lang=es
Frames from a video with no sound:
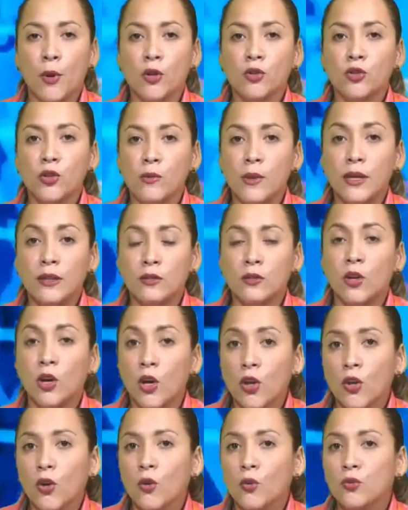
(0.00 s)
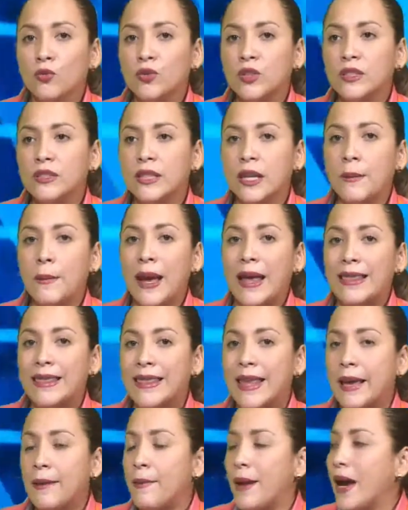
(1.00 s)
pero sobre todo un sistema
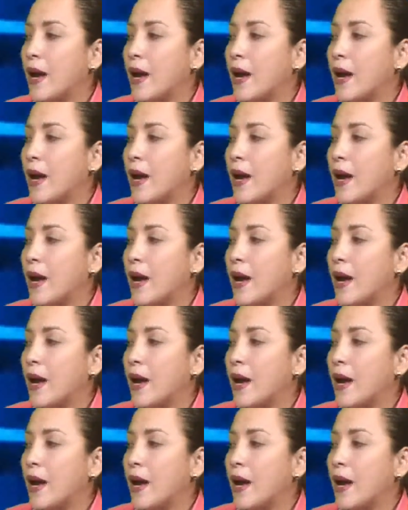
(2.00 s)
de